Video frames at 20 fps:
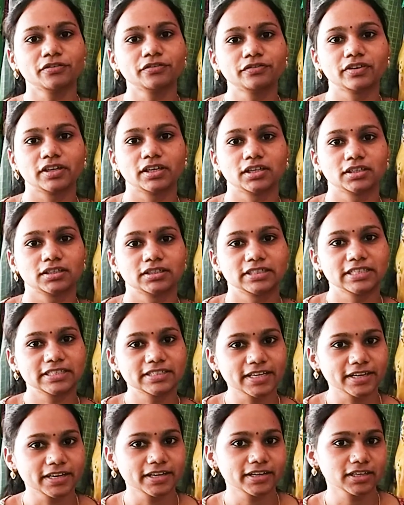ఆఫ్
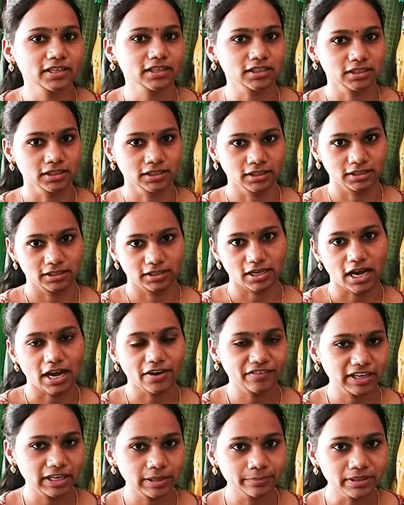డిజైనరీ
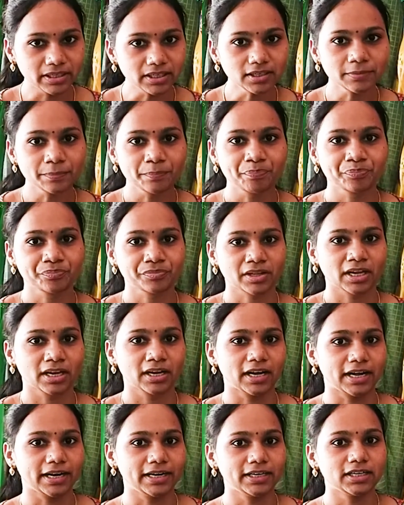అవైలబుల్
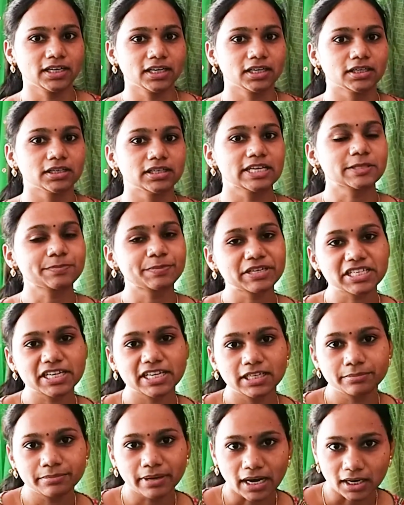అండ్
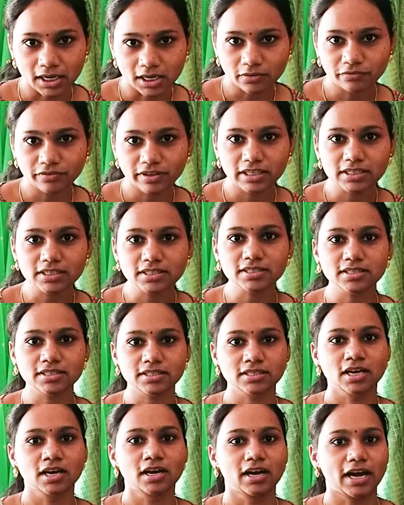ఎస్పెషల్లీ మగ్గం వర్క్స్
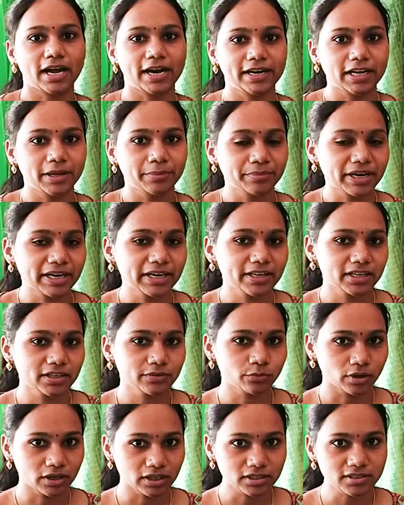అండ్ ఎంబ్రాయిడరీ
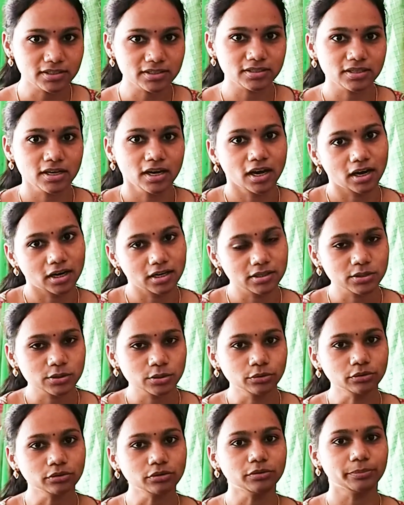వర్క్స్
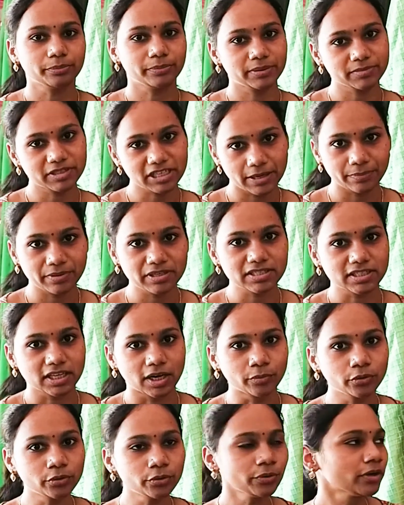ఆల్సో మేము
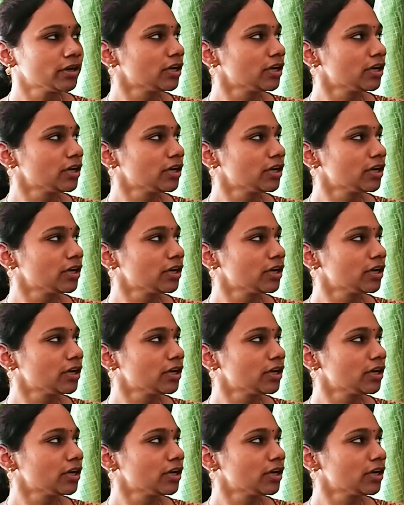చేపిస్తాము